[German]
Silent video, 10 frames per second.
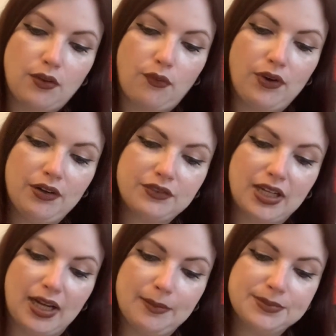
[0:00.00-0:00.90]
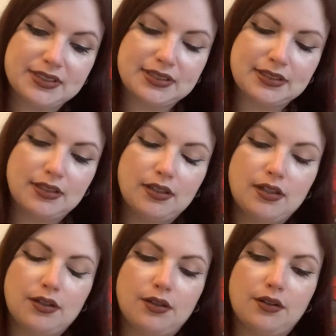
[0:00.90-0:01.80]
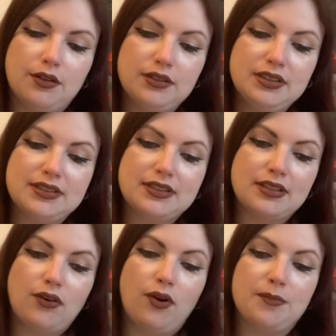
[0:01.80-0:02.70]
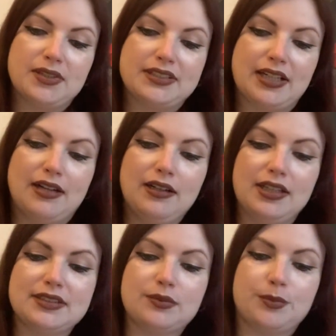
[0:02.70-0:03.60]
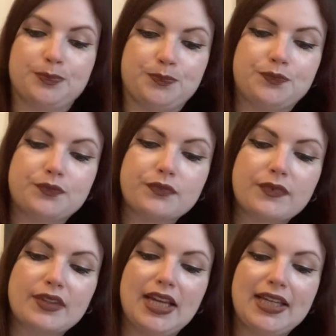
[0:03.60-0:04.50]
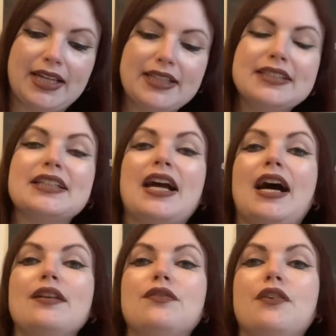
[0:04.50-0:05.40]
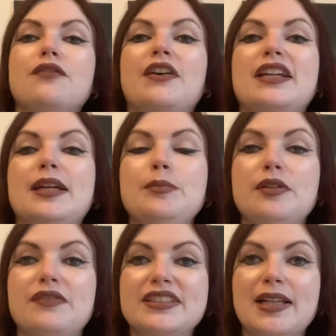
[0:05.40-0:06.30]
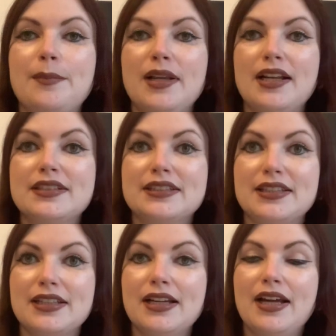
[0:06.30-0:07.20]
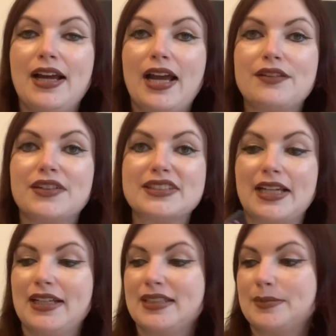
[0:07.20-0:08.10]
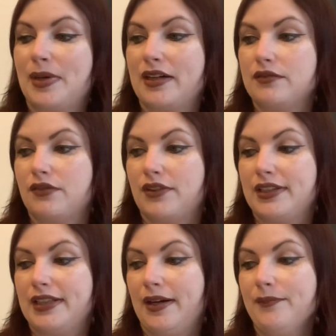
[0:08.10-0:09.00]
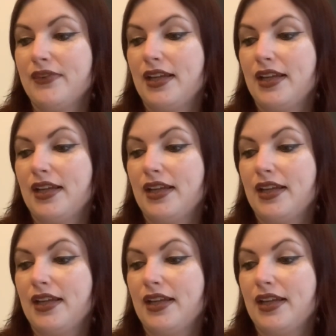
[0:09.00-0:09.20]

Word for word: Three of Cups und Hermit, ja. Also ich redete gerade von vergebenen Wassermännern, die etwas anders machen wollen, ja.